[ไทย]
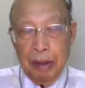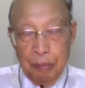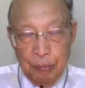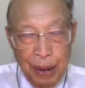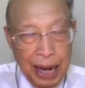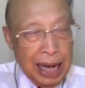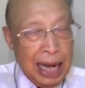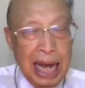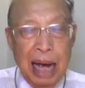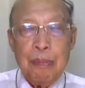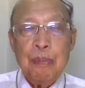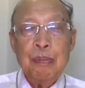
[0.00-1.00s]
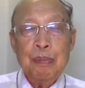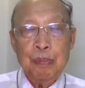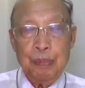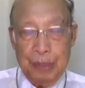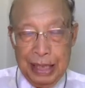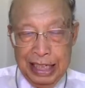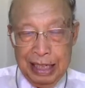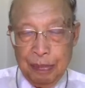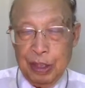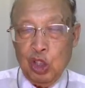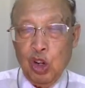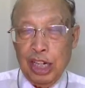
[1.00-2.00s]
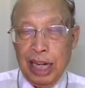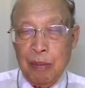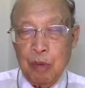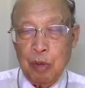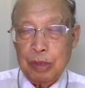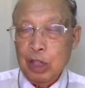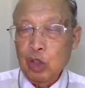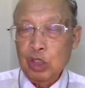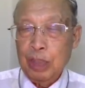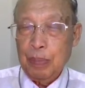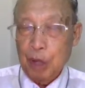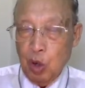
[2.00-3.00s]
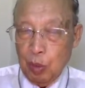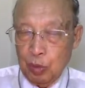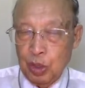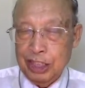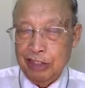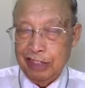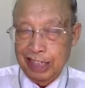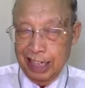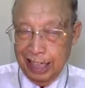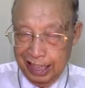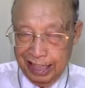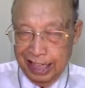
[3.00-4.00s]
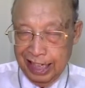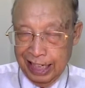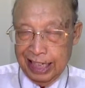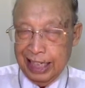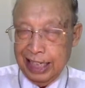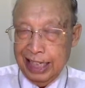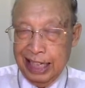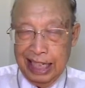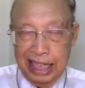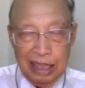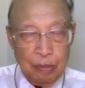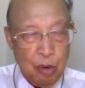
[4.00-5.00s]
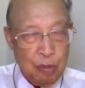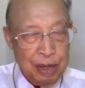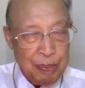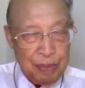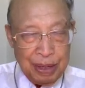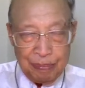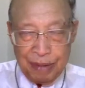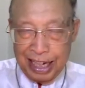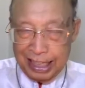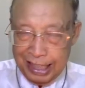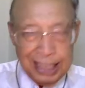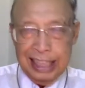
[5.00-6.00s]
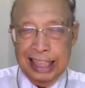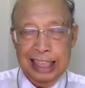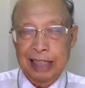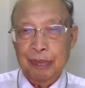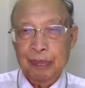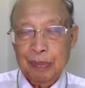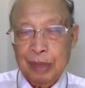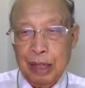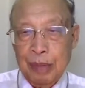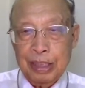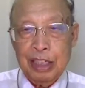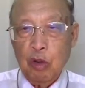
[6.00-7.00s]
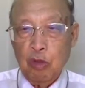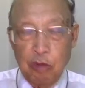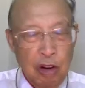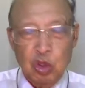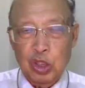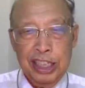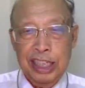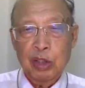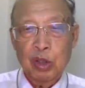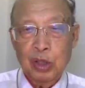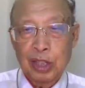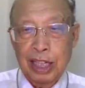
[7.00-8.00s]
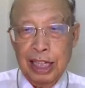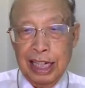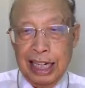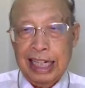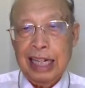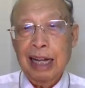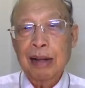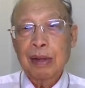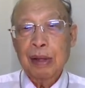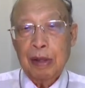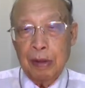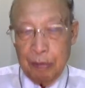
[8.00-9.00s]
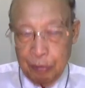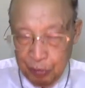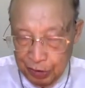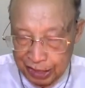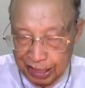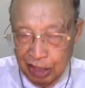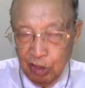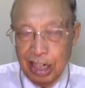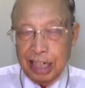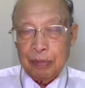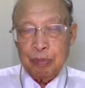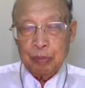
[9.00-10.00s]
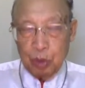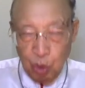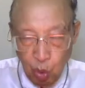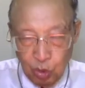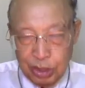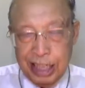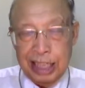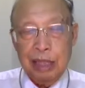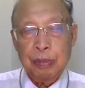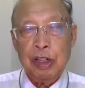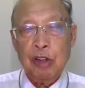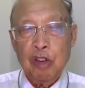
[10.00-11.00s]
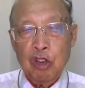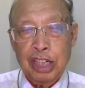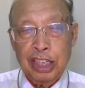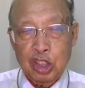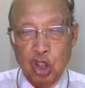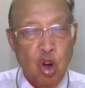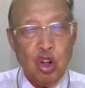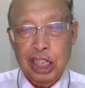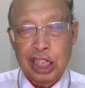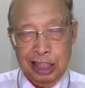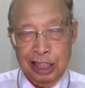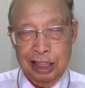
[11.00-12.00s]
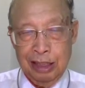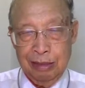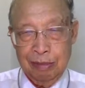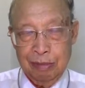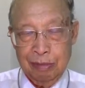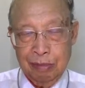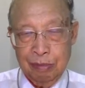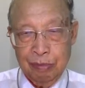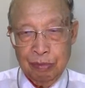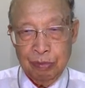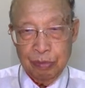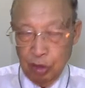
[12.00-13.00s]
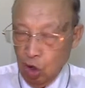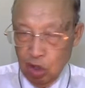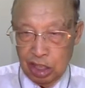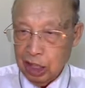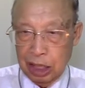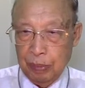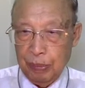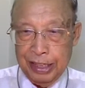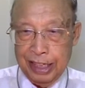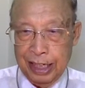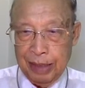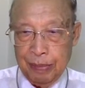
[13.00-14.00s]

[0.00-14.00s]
พระคำ พี่นี่เป็นถอยคำของพระเจ้าที่ประกอบด้วยชีวิตที่บ่มีเปลี่ยนแปลงจักเถื่อพระเจ้าเว้าเธอเดียว แล้วก็สิ่งเหล่านั้นทุกสิ่งที่พระเจ้าเว้านั้น ต้องเกิดขึ้น ต้องเกิดขึ้นเป็นจริง